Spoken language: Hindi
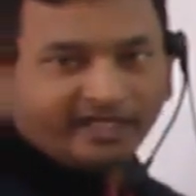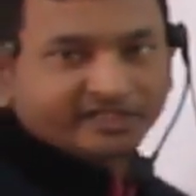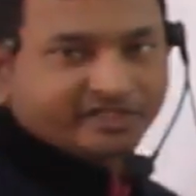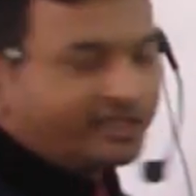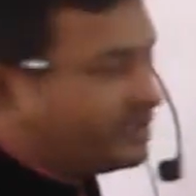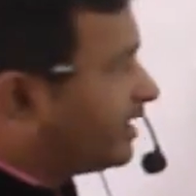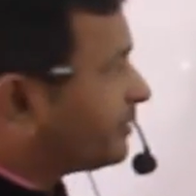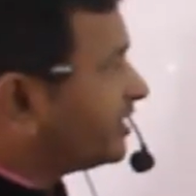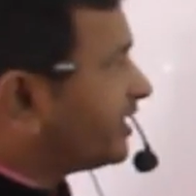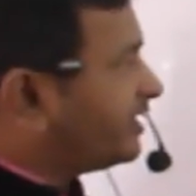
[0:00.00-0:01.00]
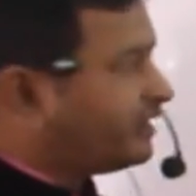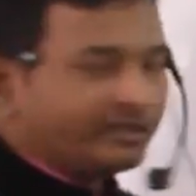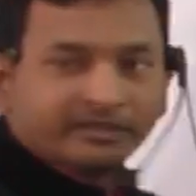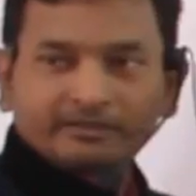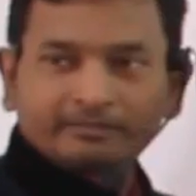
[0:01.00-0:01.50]
एक वैलेंसी नाम क्या देना है
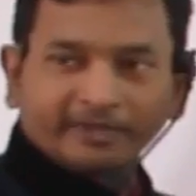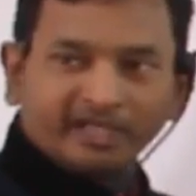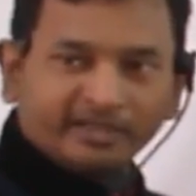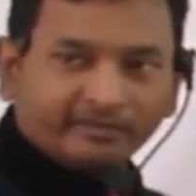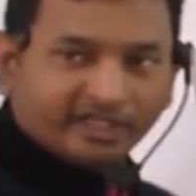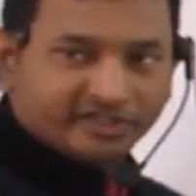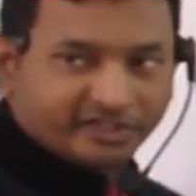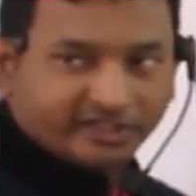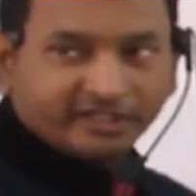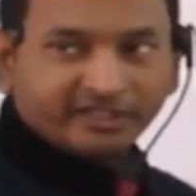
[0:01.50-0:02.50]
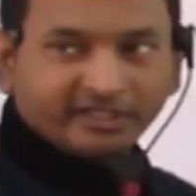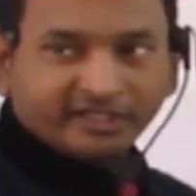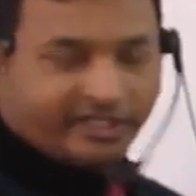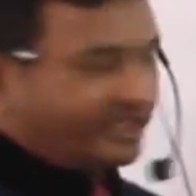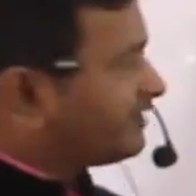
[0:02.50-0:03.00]
प्राइमरी वैलेंसी है
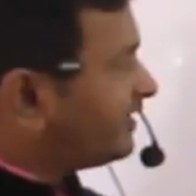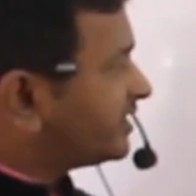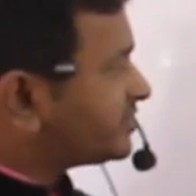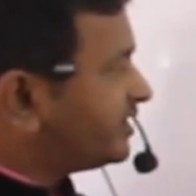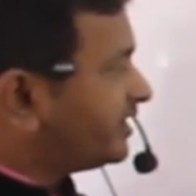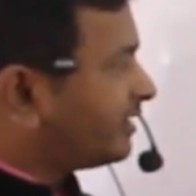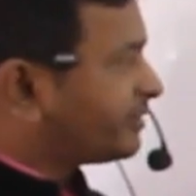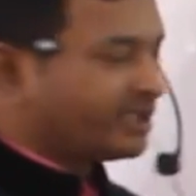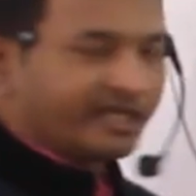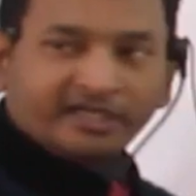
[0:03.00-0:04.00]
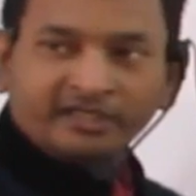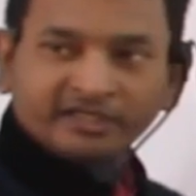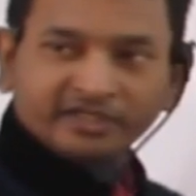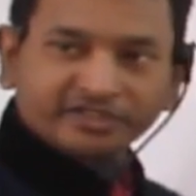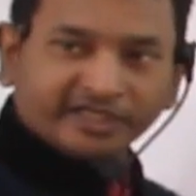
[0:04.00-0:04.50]
एक बैलेंसी नाम क्या देना है
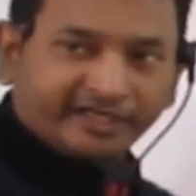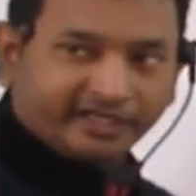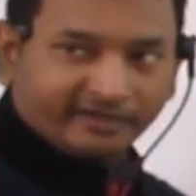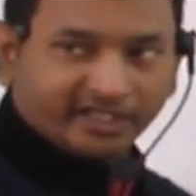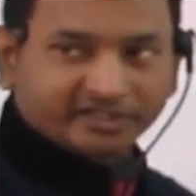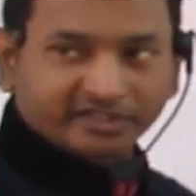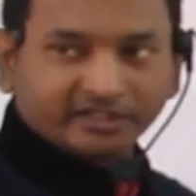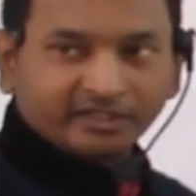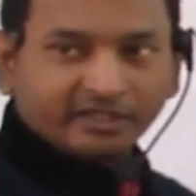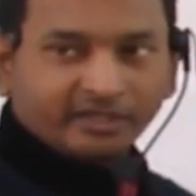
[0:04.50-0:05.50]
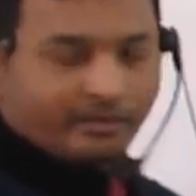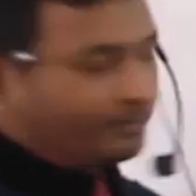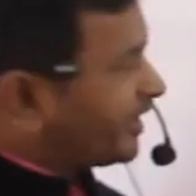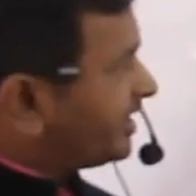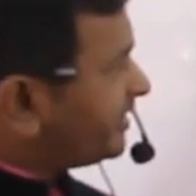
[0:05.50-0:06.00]
सेकेंडरी बैलेंसी
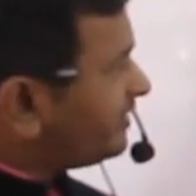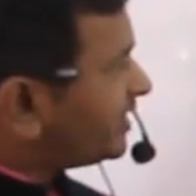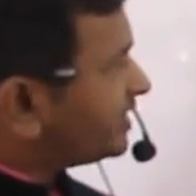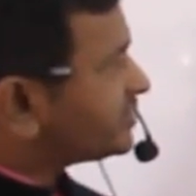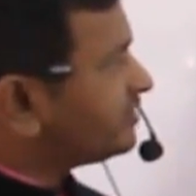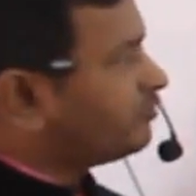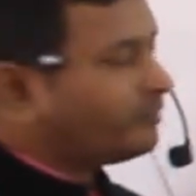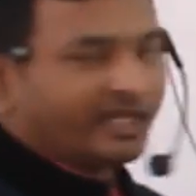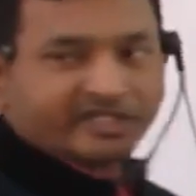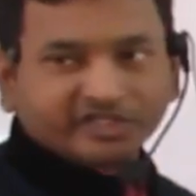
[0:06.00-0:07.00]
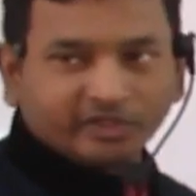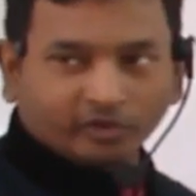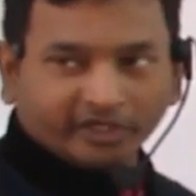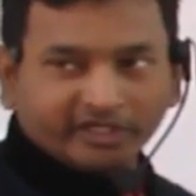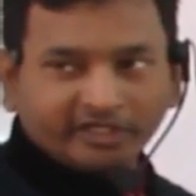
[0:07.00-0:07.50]
प्राइमरी बैलेंसी वो बैलेंसी
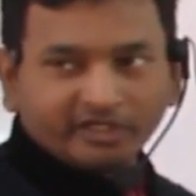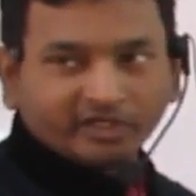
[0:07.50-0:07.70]
होंगी